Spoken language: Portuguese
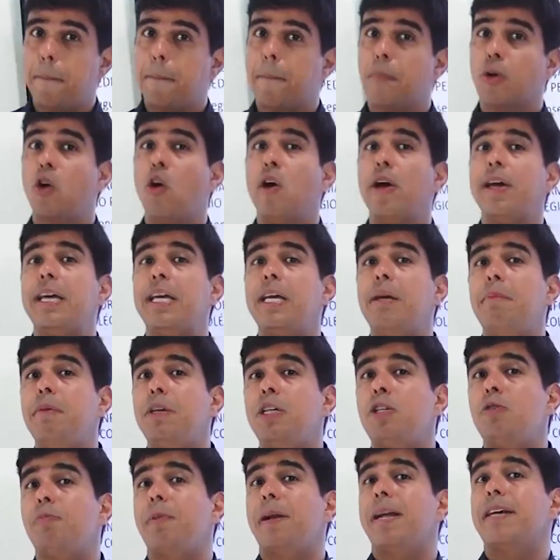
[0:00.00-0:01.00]
proíbe
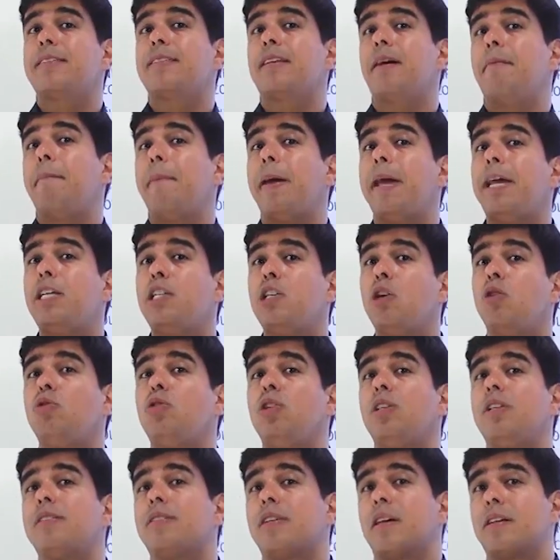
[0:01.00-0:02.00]
expressamente a
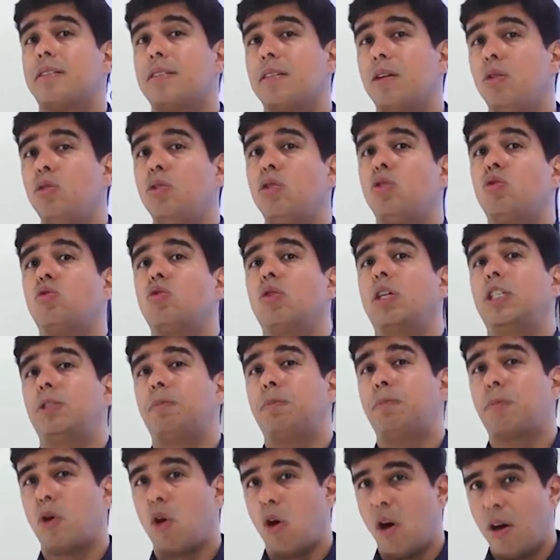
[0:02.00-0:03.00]
utilização de suas
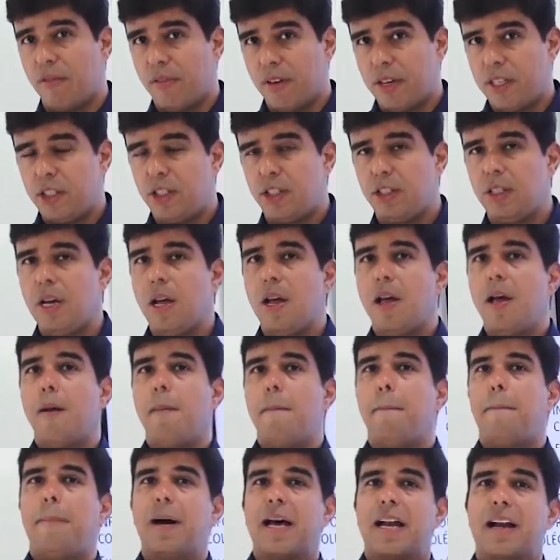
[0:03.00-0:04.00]
provas
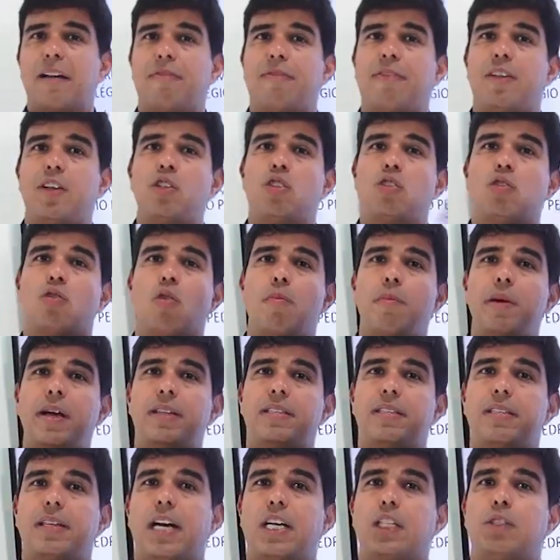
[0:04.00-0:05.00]
para fins
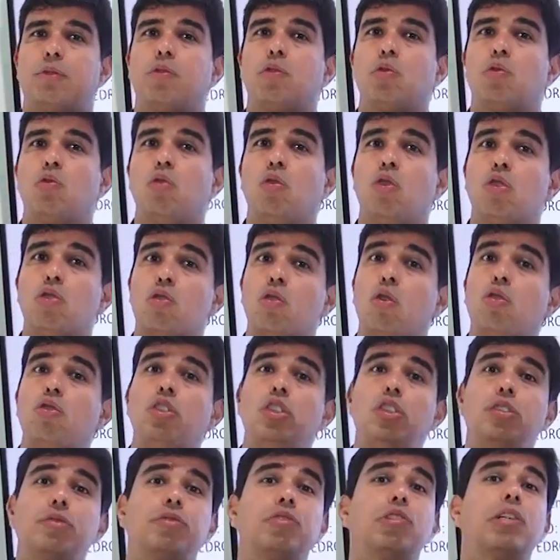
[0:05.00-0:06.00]
comerciais futuros ou
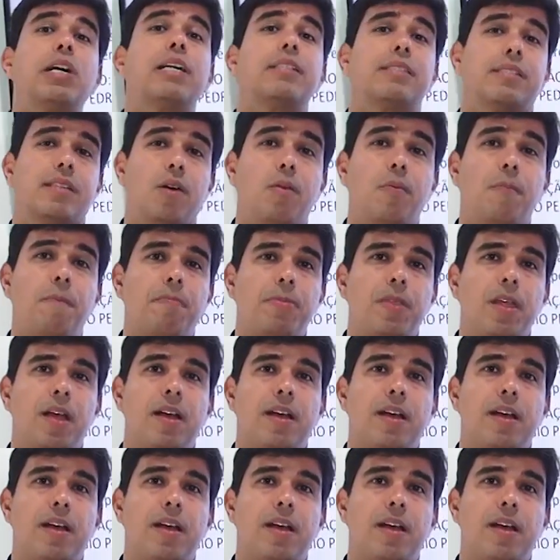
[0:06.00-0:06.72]
de divulgação